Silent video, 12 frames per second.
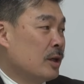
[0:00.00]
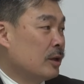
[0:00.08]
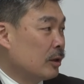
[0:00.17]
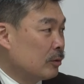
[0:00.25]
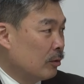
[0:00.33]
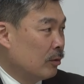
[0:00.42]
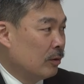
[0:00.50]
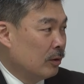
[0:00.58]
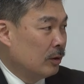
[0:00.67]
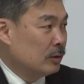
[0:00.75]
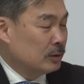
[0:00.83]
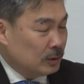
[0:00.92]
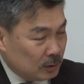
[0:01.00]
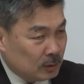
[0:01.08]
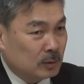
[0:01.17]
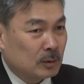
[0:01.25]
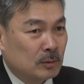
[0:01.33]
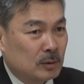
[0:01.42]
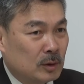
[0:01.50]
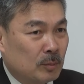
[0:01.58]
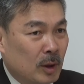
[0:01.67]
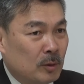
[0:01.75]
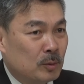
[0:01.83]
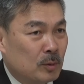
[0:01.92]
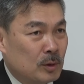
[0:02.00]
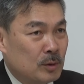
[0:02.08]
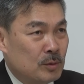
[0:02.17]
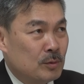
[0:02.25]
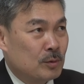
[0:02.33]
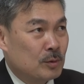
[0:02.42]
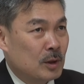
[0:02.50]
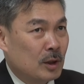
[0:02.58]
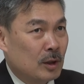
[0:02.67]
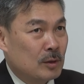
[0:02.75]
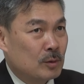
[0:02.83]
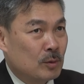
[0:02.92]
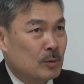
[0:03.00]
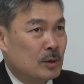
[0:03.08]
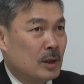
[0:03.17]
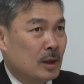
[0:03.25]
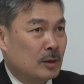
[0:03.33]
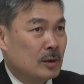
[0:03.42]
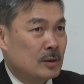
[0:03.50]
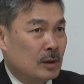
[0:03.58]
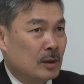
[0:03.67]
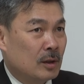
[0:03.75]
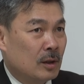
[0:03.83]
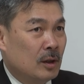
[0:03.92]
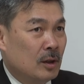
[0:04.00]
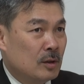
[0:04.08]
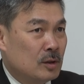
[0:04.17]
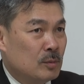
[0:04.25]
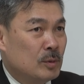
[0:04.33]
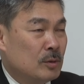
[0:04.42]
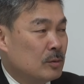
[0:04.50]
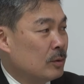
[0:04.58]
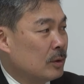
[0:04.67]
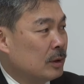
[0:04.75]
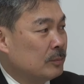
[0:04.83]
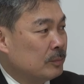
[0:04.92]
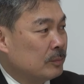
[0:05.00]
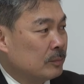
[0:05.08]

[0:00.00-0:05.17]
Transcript: されたと、ずっと言ってもあの時97年増税やったせいで自民党がそ